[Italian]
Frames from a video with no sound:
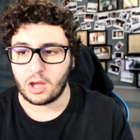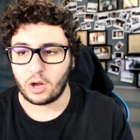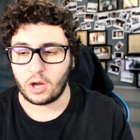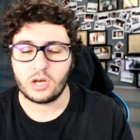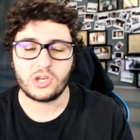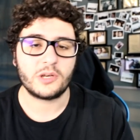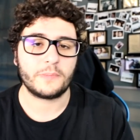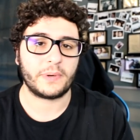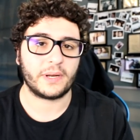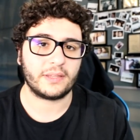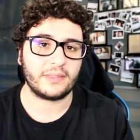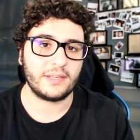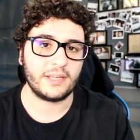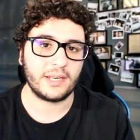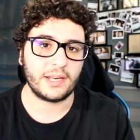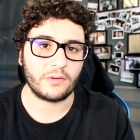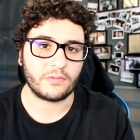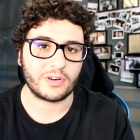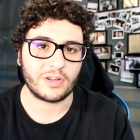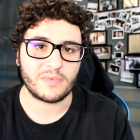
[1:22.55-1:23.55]
Oggi per
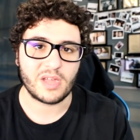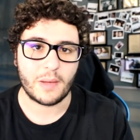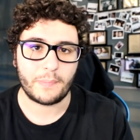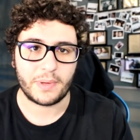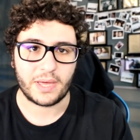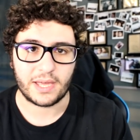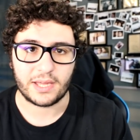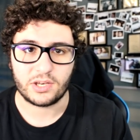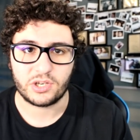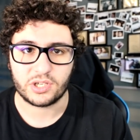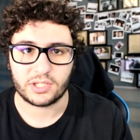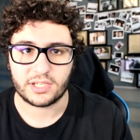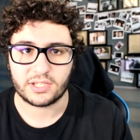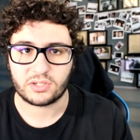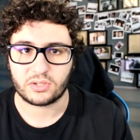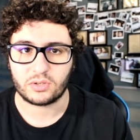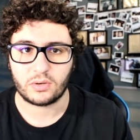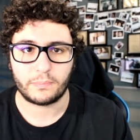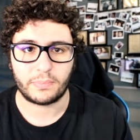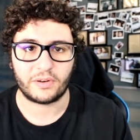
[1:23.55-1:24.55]
dire una mia page,
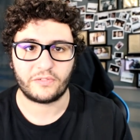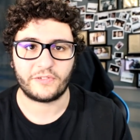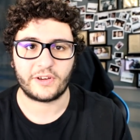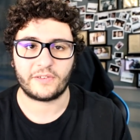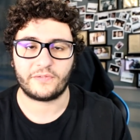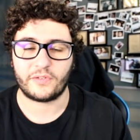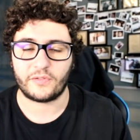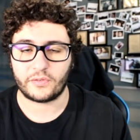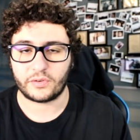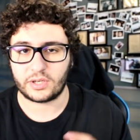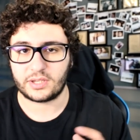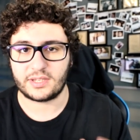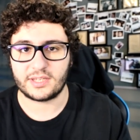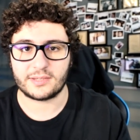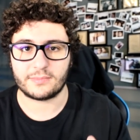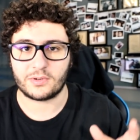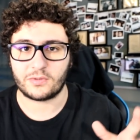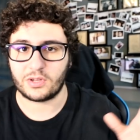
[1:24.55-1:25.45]
adesso non per far favoritismi,